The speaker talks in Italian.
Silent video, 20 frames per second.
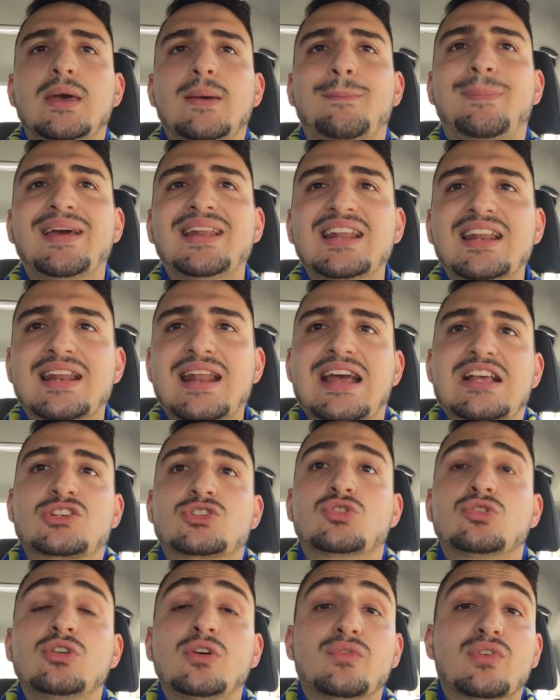Per il
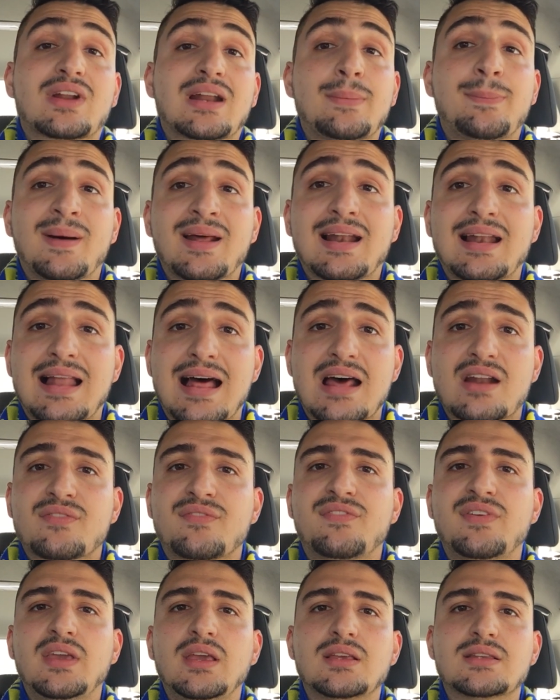resto io vorrei
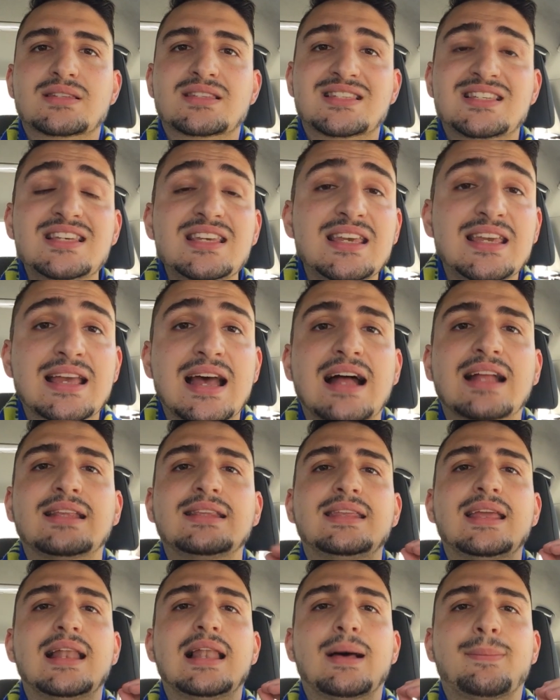parlarvi sia
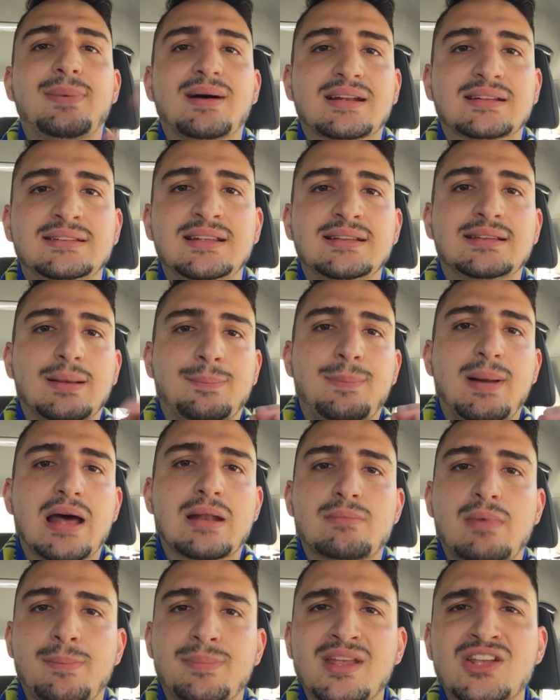della partita
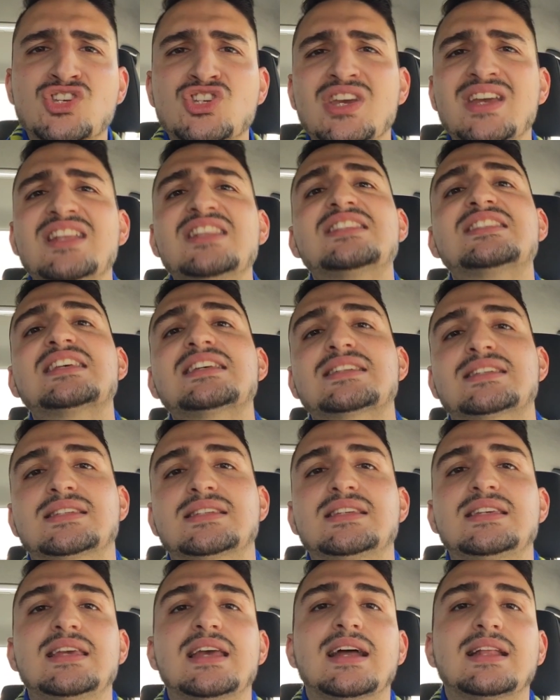Parma-Piacenza,
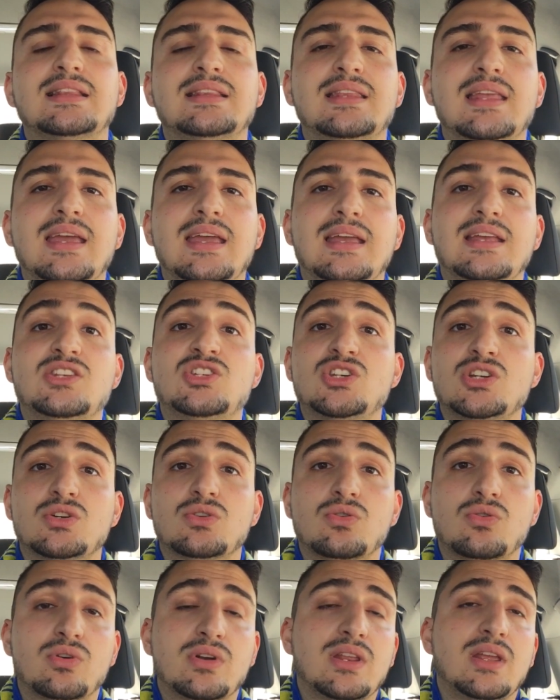sia dei
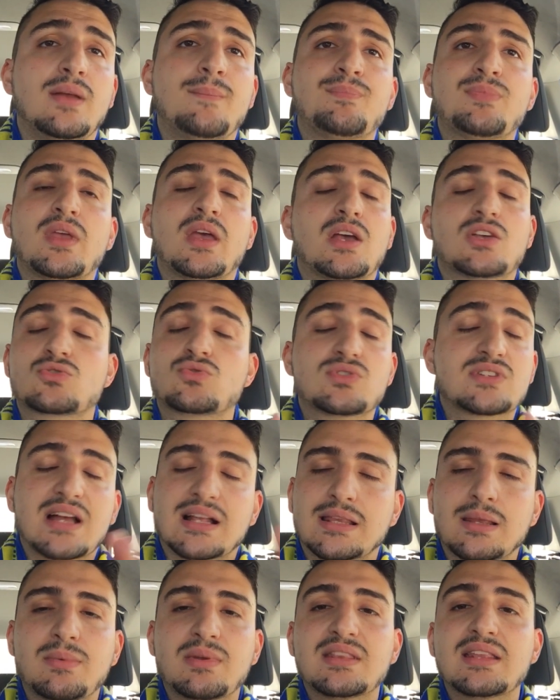gironi, eh,
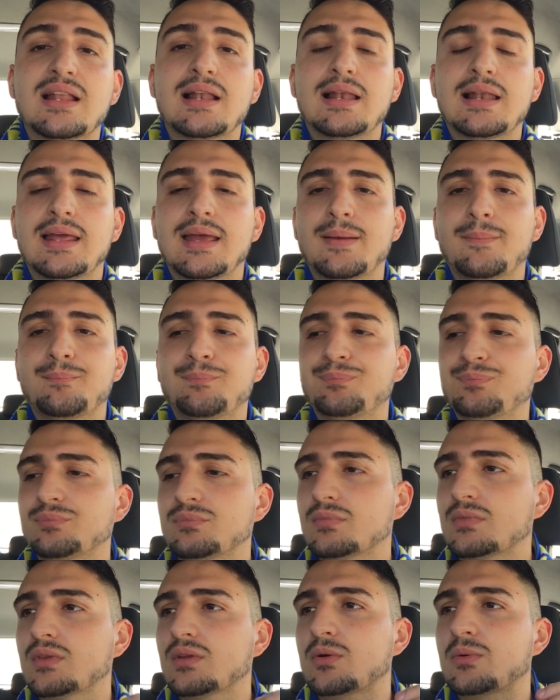scusatemi, delle...
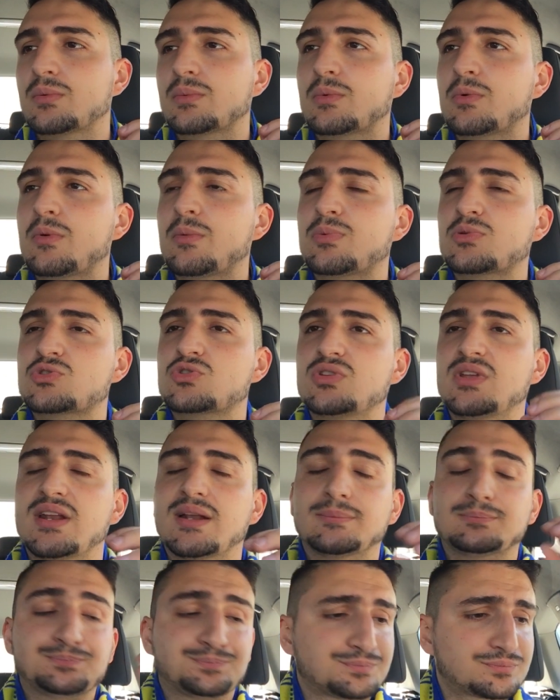Mm, come posso dire?